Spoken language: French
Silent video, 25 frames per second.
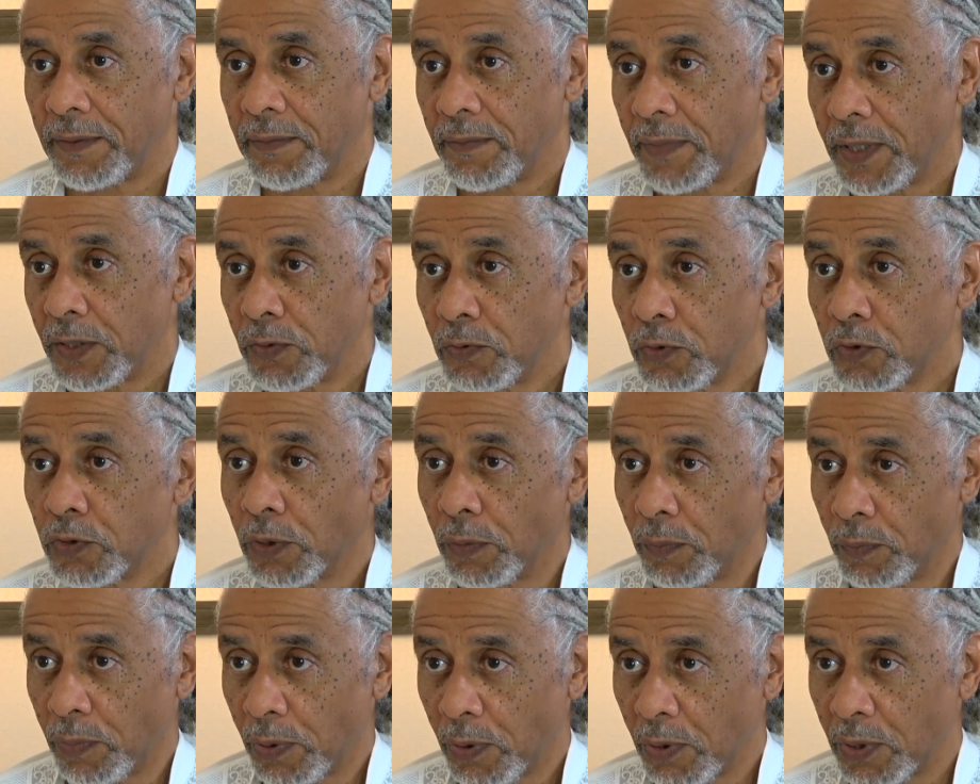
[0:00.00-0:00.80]
Mais nous
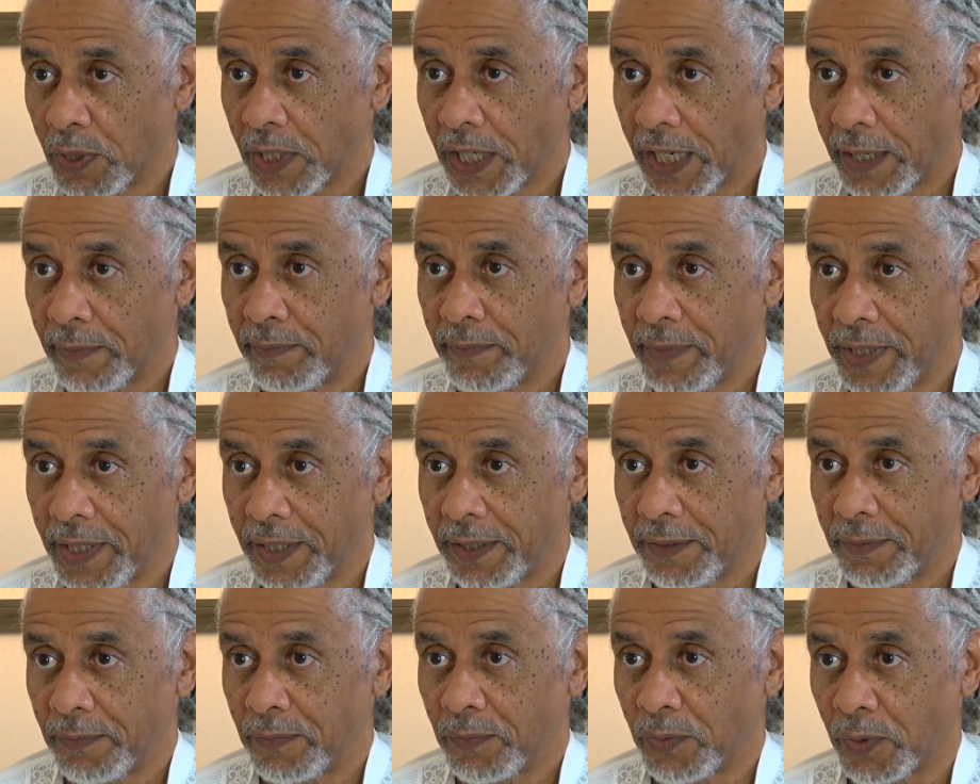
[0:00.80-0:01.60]
sommes
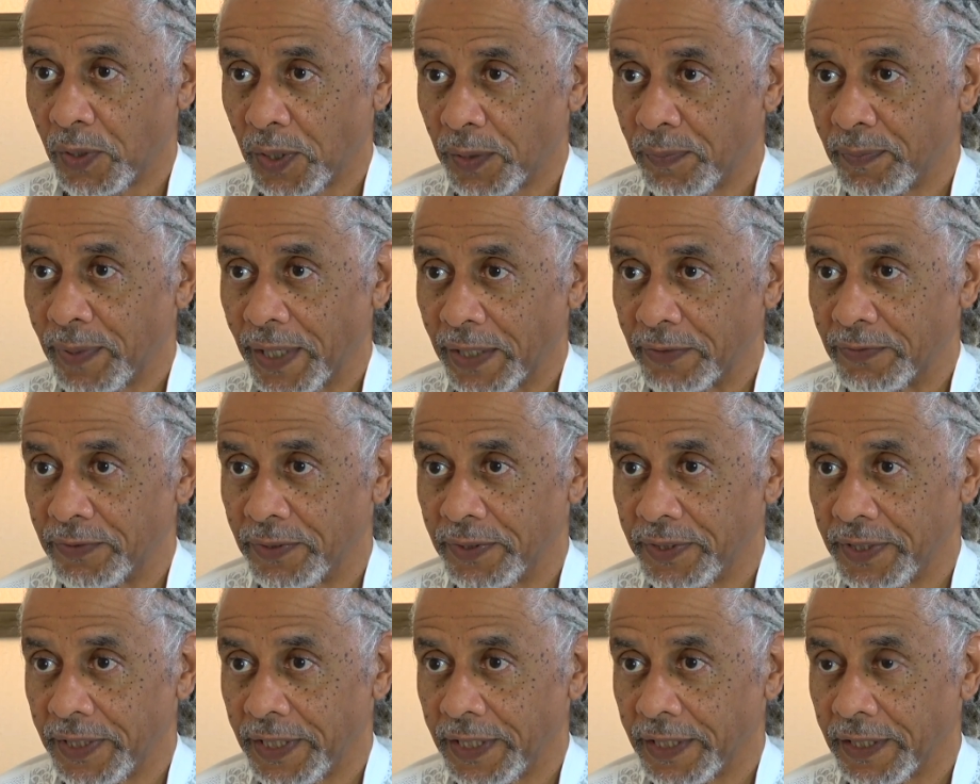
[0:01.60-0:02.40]
programmés pour y
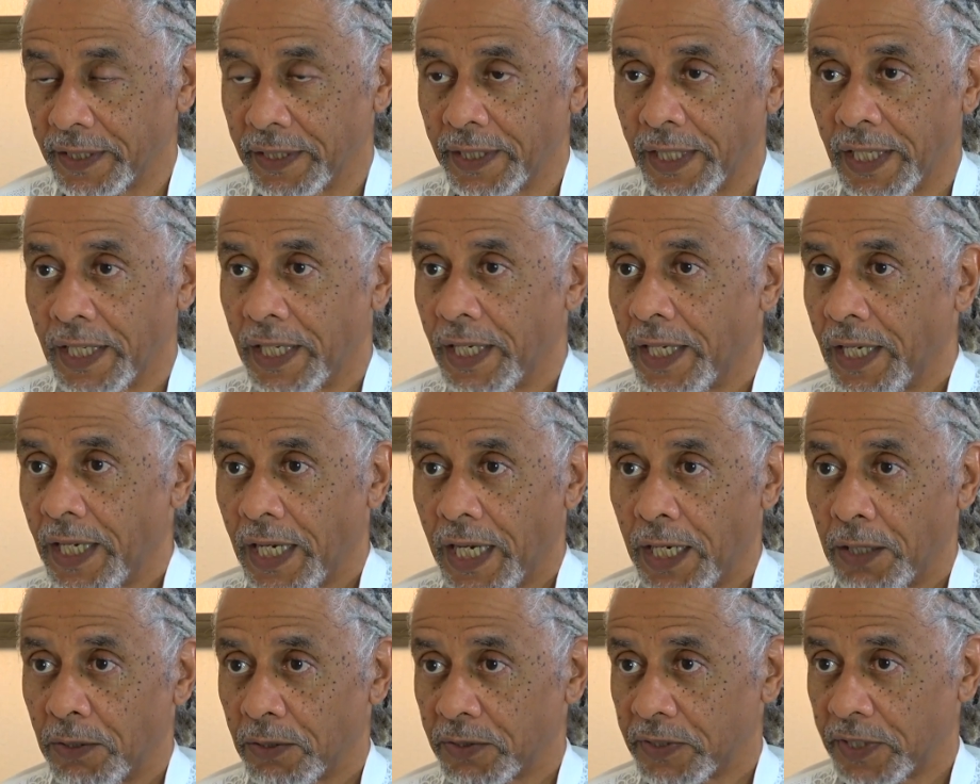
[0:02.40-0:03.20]
parvenir.
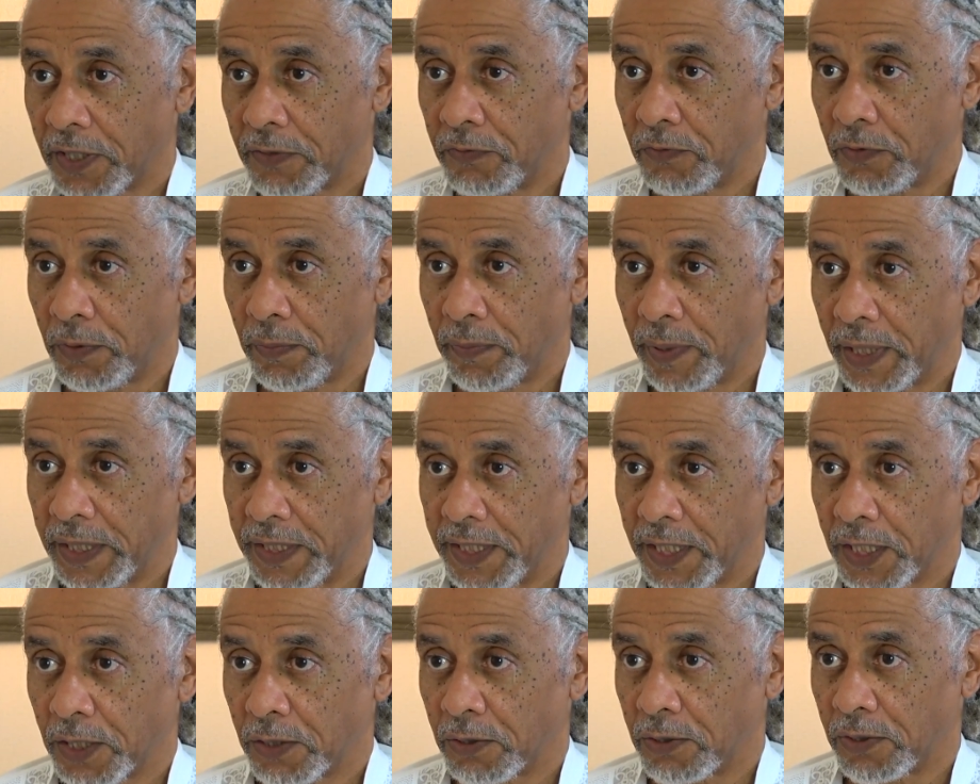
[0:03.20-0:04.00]
Alors ça ne veut pas
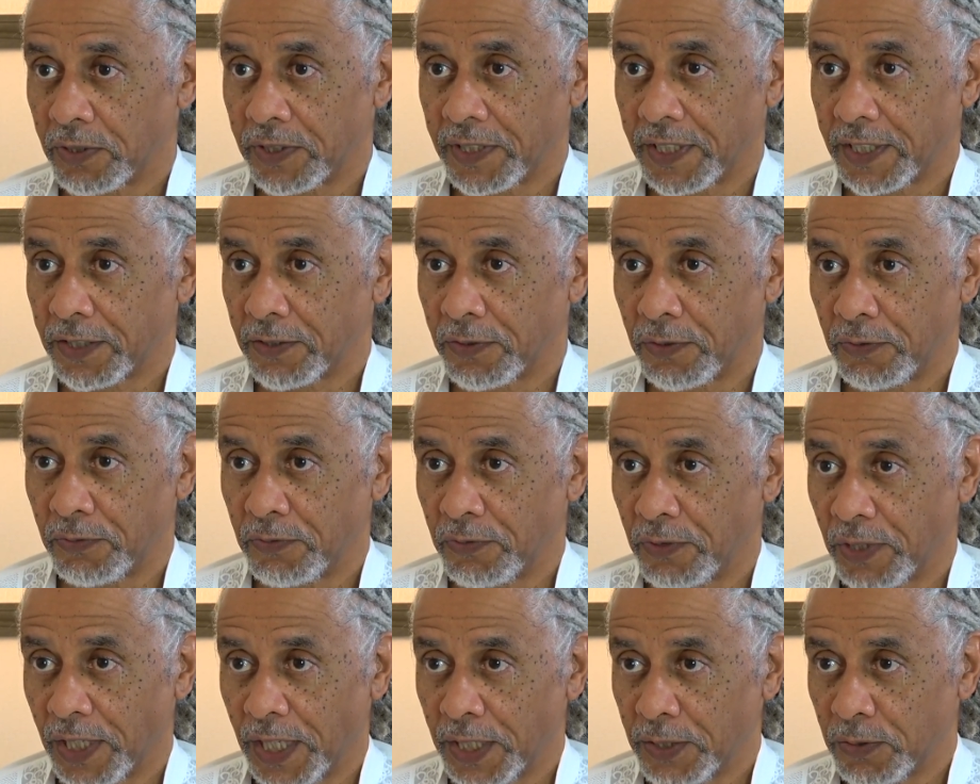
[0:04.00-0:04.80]
dire que ça se
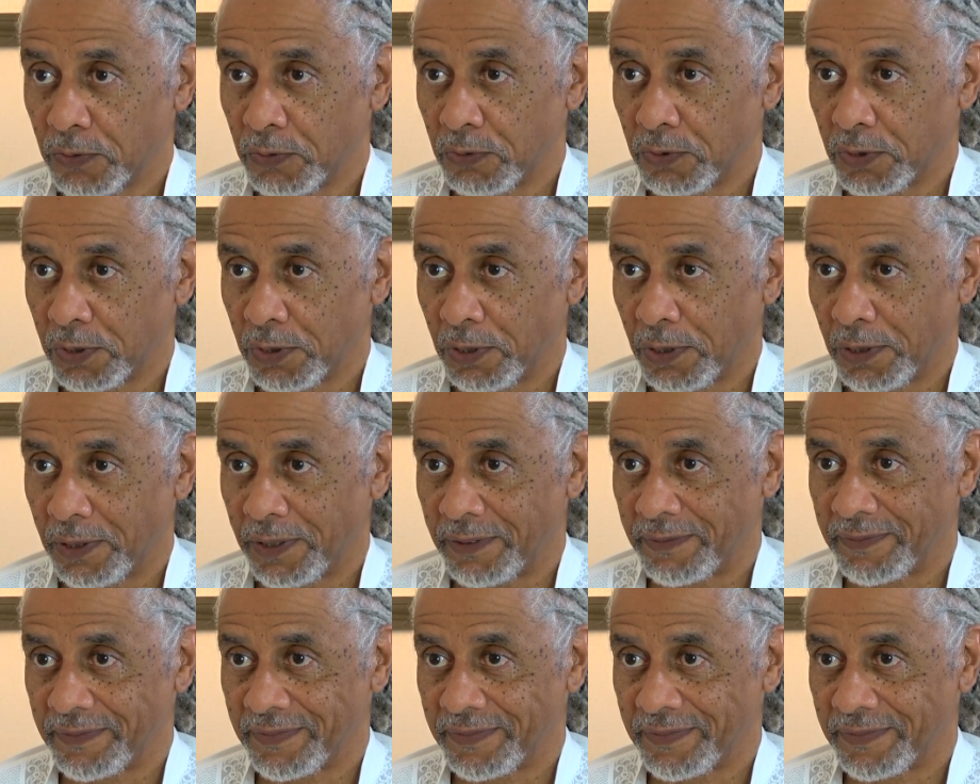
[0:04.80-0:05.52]
fera tout seul.